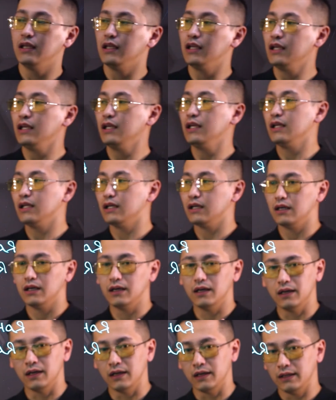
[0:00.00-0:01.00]
И
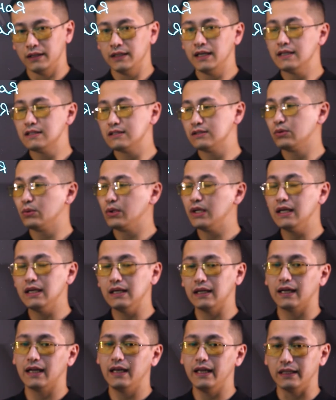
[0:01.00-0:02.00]
э, есть
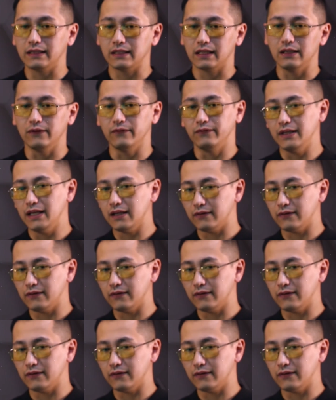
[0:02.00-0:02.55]
другие клетки в